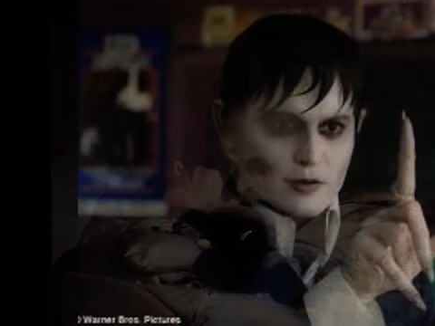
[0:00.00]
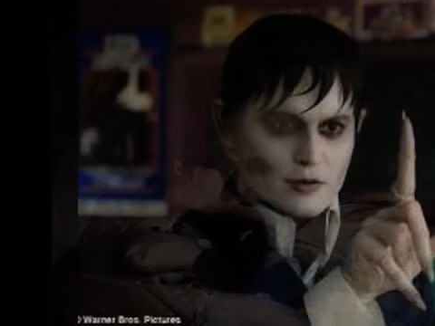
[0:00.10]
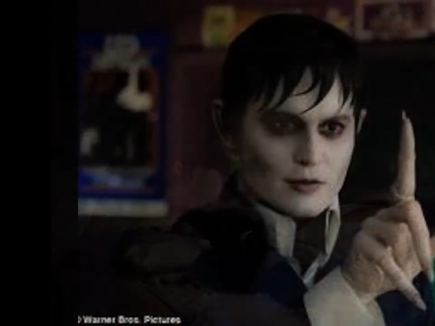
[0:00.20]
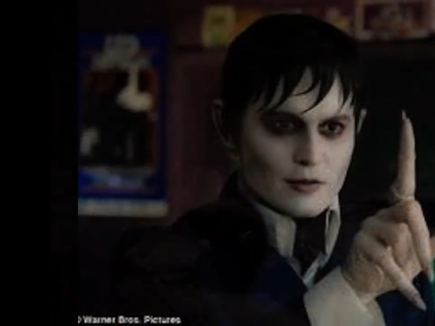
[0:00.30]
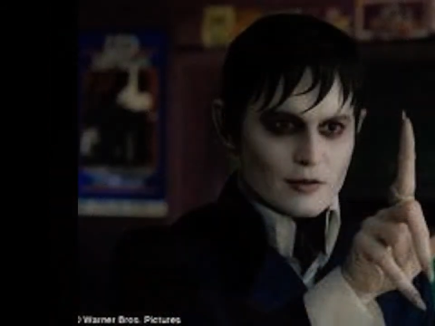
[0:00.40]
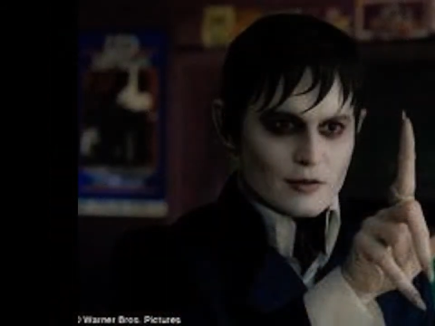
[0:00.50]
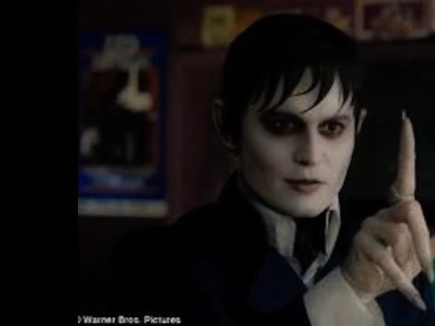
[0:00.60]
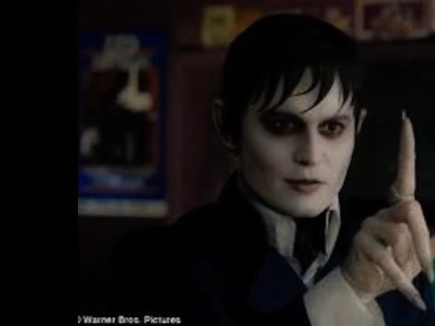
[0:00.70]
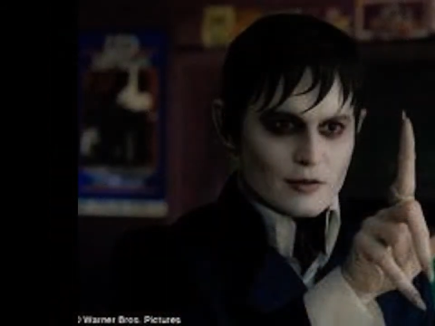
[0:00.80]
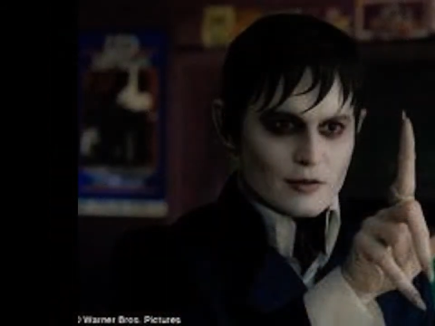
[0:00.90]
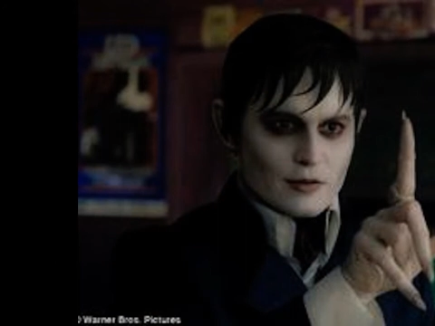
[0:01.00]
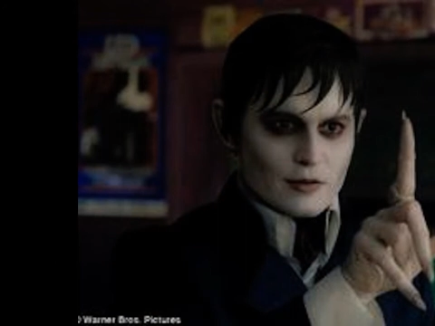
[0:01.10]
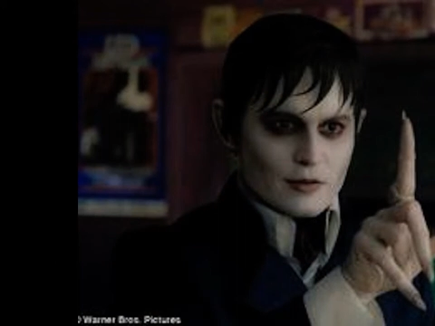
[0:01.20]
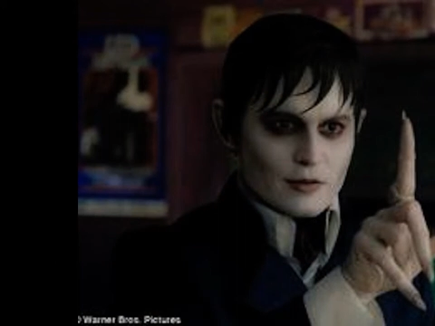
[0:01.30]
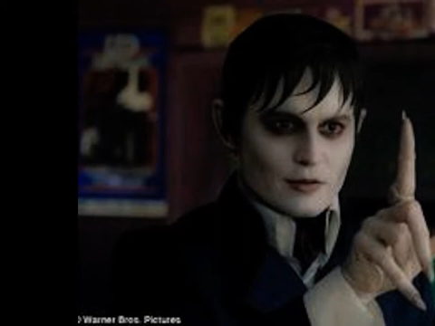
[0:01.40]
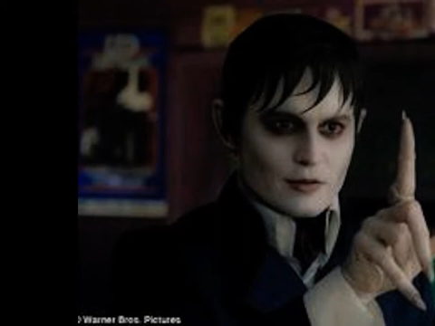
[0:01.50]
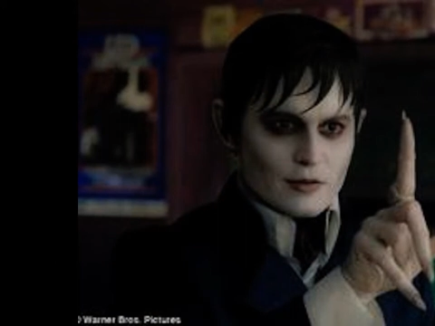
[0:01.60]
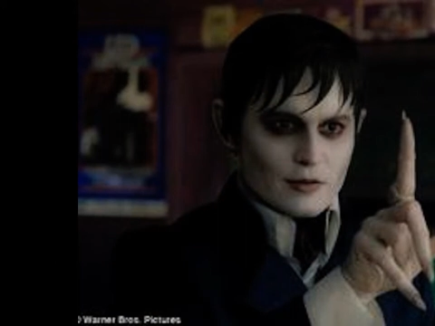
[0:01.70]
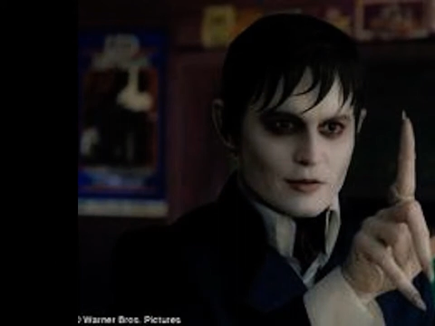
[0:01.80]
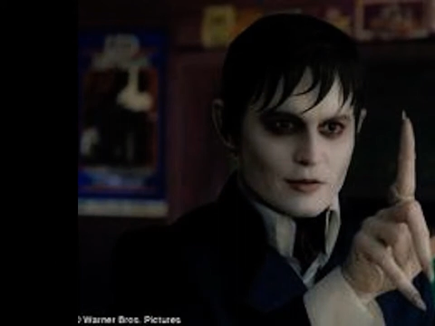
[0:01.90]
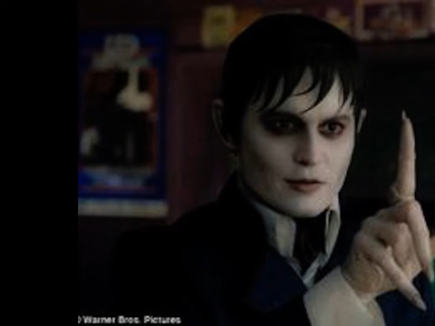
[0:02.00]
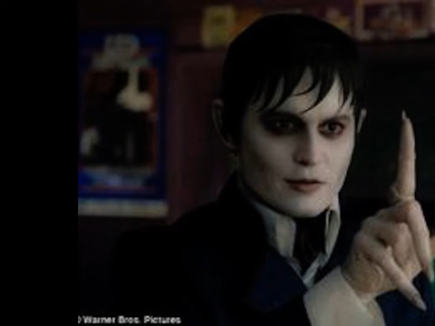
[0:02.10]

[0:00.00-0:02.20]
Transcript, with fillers: И поэтому эволюционно,